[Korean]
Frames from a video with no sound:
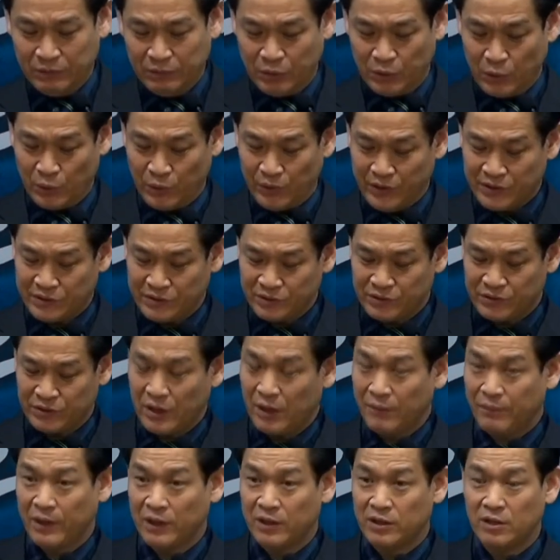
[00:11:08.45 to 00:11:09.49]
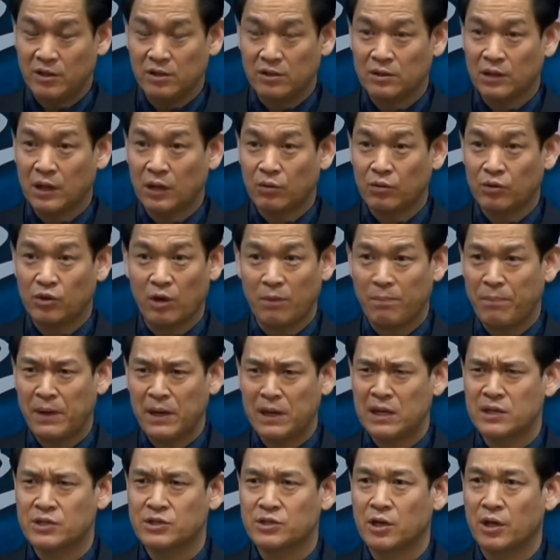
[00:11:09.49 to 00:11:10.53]
여러분 교회에서 예배 드린다고
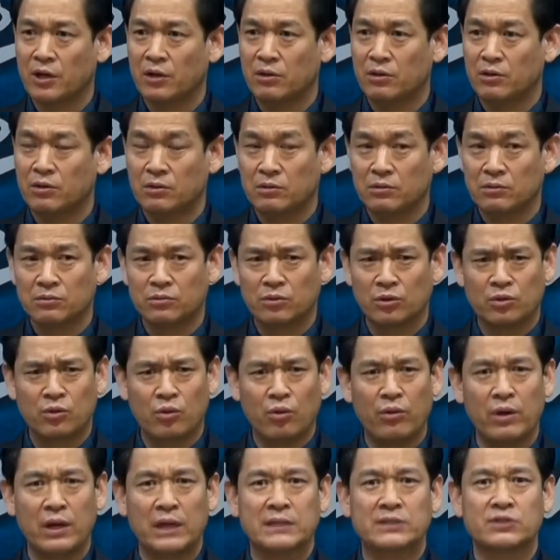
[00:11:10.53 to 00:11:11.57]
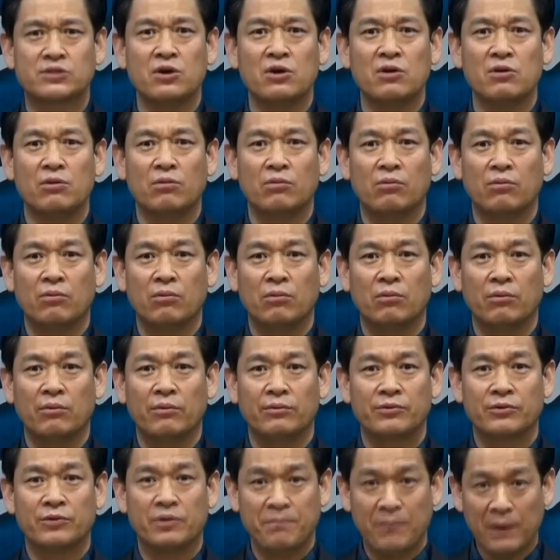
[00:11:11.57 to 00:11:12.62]
협박까지 해요. 너 교회 갔어?
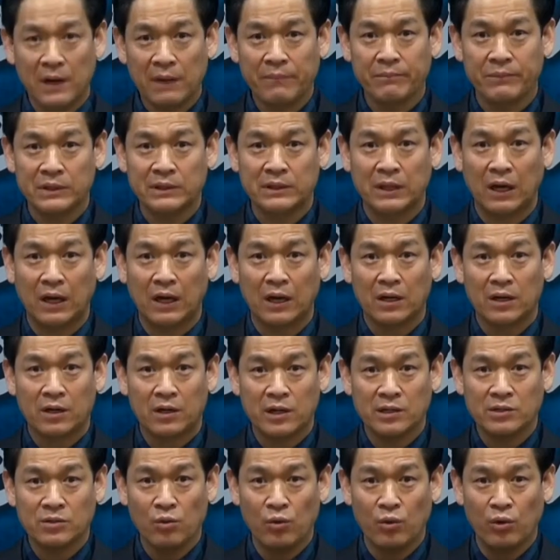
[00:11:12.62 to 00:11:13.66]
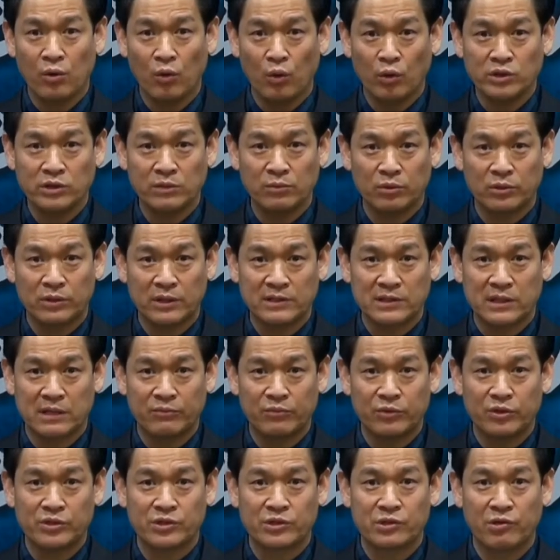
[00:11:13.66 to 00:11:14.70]
협박합니다. 그래서 오늘 오지
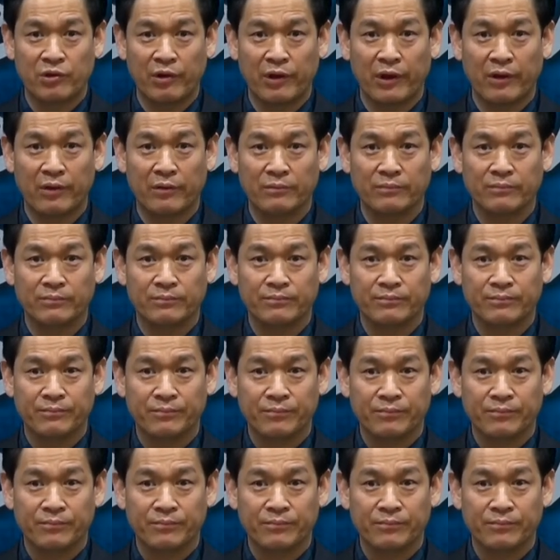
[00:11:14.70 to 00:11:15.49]
못한 사람도 있을 거예요.